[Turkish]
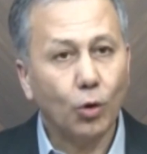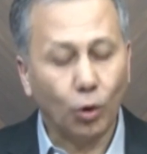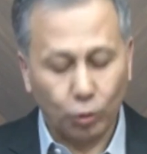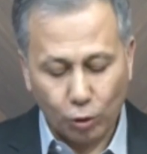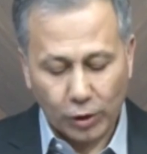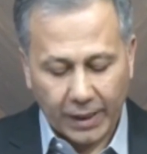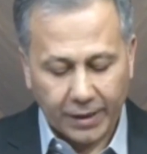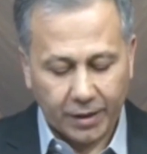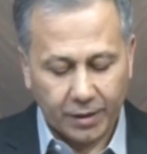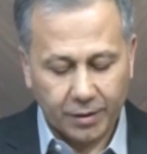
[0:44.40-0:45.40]
30
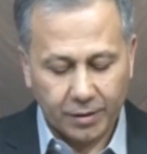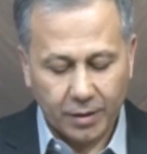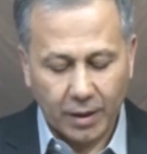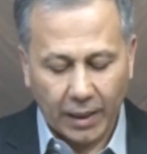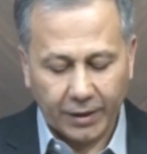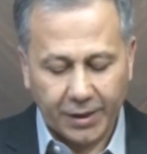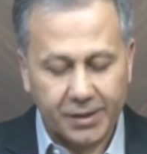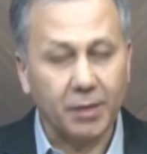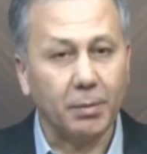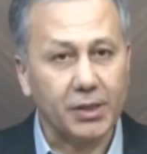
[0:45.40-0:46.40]
ayrı
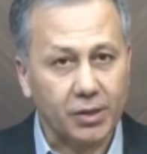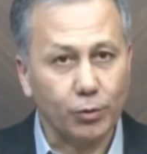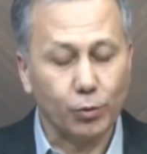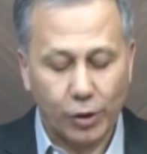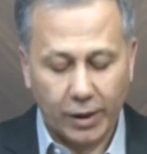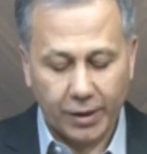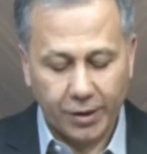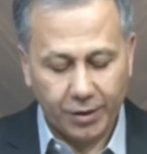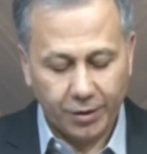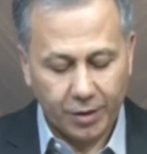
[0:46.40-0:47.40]
adrese baskın
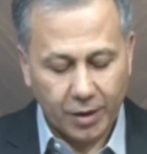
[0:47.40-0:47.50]
düzenledi